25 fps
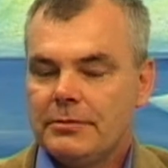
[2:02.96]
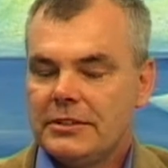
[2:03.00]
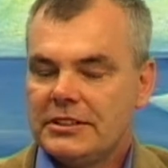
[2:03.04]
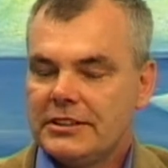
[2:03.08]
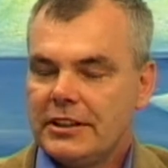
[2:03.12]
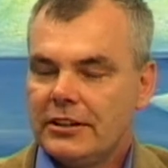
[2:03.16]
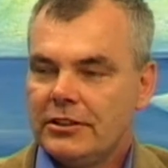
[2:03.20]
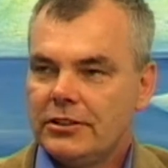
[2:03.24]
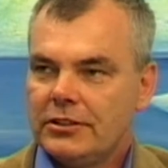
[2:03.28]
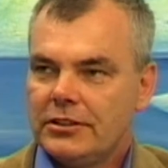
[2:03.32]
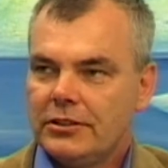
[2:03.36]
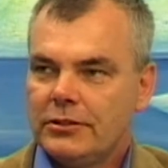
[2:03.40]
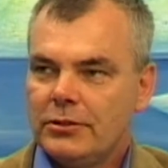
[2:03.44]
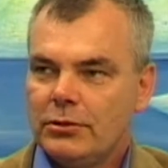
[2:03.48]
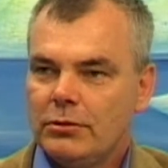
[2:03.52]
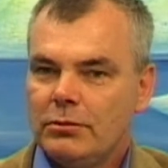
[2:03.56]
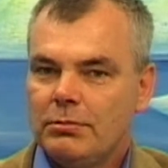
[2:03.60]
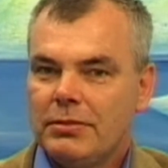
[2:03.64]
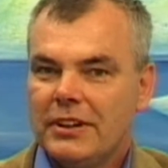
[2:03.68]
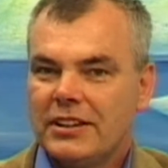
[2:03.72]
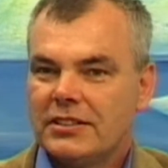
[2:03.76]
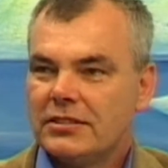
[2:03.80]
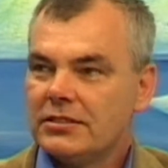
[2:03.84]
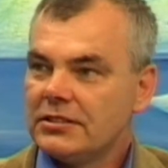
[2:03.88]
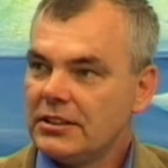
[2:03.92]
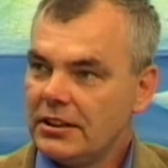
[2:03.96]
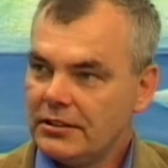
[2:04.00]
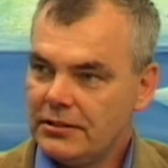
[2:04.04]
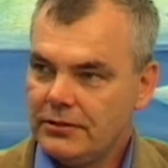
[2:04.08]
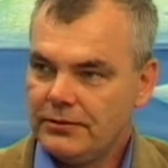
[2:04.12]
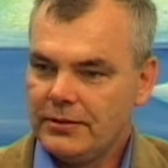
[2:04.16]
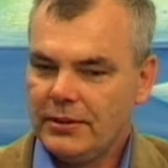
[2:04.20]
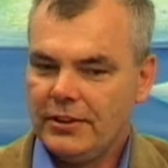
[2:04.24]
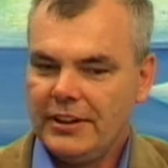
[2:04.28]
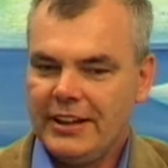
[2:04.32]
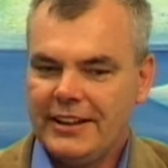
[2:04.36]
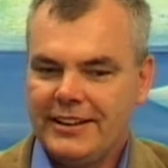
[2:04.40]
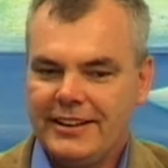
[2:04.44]
z tego tytułu bardzo
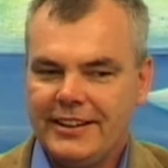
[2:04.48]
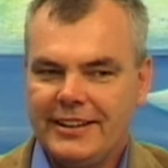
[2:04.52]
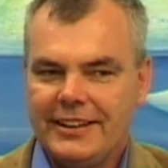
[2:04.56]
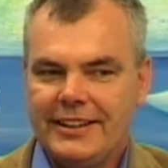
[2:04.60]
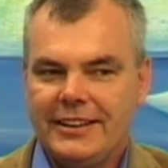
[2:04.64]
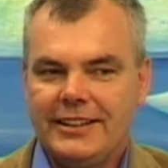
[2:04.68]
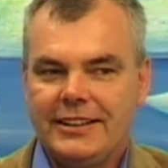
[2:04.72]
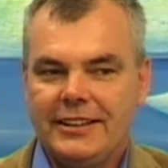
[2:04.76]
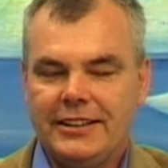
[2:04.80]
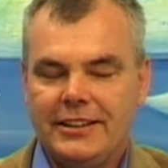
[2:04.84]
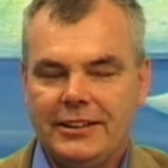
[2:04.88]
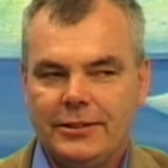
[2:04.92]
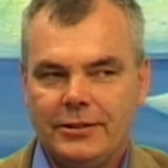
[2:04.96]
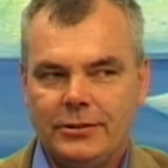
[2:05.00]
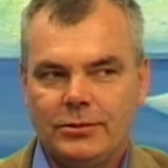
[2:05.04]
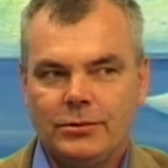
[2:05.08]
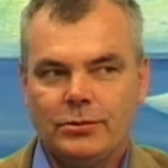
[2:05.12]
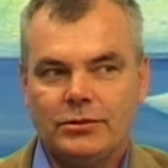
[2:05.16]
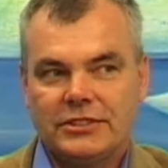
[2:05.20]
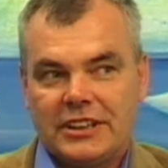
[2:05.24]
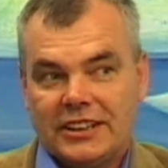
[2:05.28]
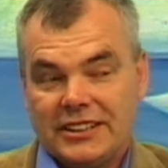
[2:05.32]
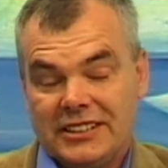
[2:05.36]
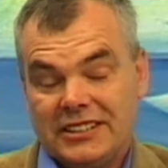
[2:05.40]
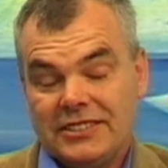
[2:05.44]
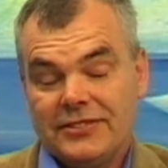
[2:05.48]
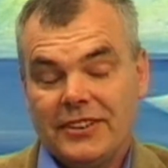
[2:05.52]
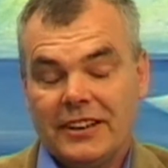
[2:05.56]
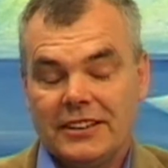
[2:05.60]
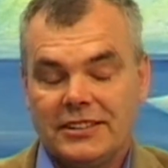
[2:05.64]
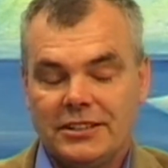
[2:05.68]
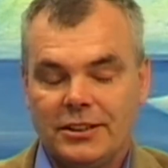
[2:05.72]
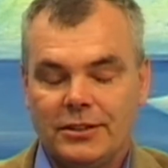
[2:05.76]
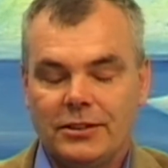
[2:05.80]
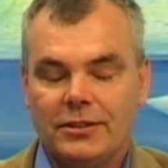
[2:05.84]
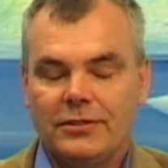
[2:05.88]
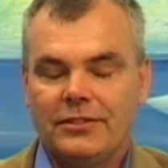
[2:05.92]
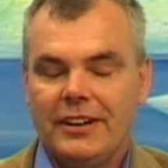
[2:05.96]
zadowoleni i
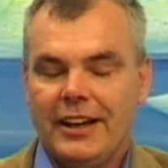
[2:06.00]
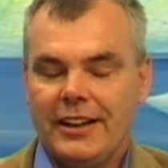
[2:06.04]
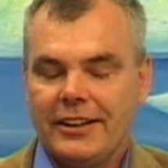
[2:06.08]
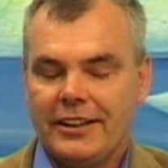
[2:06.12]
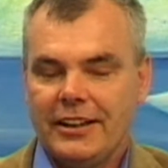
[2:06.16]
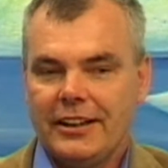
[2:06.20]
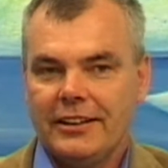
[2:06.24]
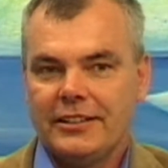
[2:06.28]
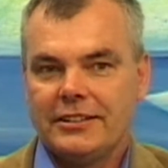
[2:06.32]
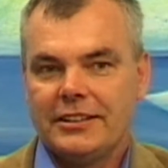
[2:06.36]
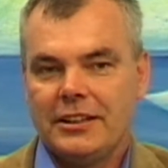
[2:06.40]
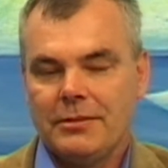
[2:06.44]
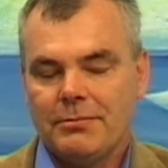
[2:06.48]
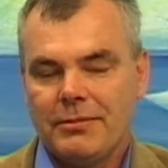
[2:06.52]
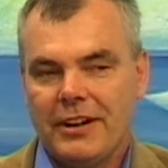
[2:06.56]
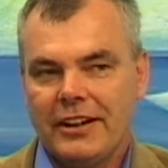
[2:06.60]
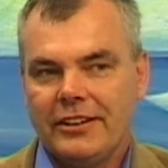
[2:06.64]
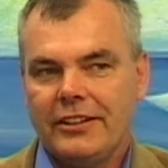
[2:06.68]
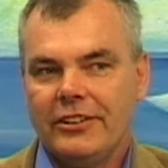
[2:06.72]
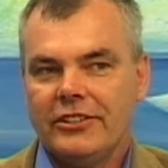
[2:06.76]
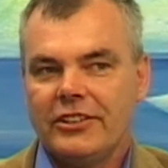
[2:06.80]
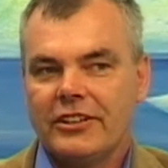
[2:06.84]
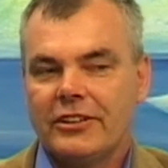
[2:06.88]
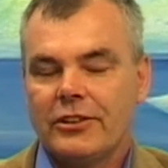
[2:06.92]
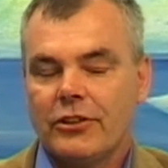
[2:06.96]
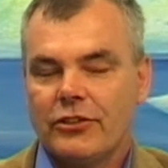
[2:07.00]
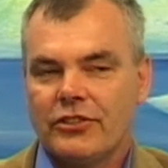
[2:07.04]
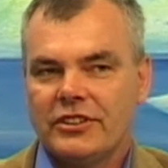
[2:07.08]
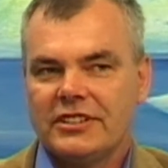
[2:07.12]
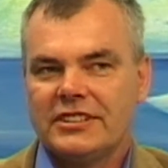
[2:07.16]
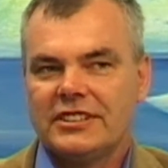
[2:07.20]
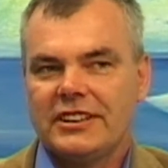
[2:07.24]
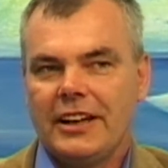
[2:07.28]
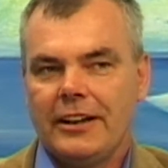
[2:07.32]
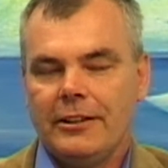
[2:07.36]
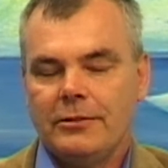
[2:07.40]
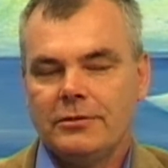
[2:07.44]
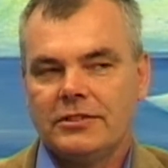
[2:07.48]
usatysfakcjonowani, tym bardziej, że
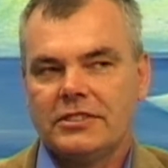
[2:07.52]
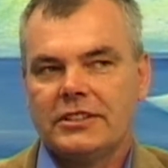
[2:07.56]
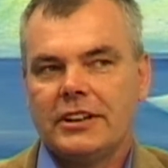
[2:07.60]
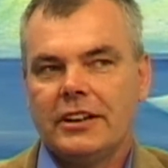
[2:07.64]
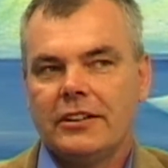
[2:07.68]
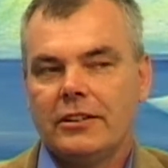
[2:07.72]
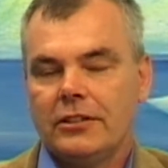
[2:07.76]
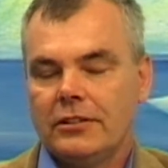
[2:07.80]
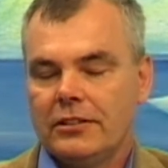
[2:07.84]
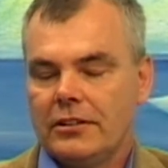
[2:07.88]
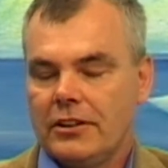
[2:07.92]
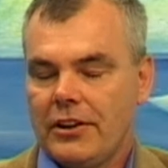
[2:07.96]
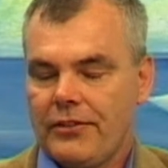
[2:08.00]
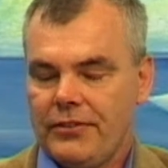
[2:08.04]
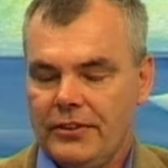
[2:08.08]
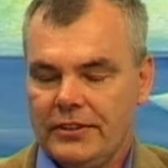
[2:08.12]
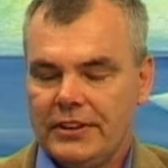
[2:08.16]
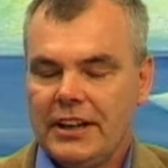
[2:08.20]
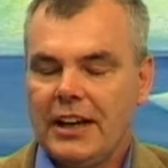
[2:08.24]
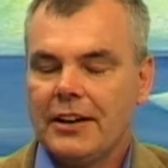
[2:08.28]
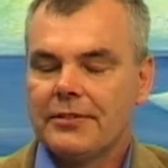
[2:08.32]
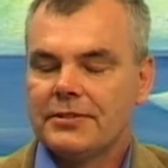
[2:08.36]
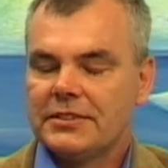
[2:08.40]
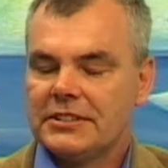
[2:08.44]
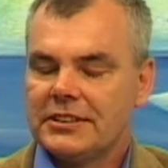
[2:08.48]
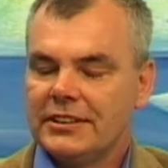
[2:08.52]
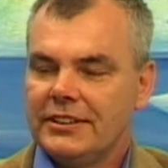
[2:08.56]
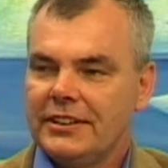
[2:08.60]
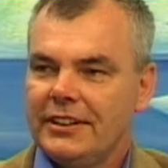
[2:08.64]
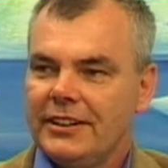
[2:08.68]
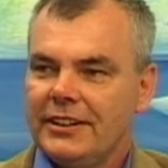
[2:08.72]
korzystają z tego krwiodawcy.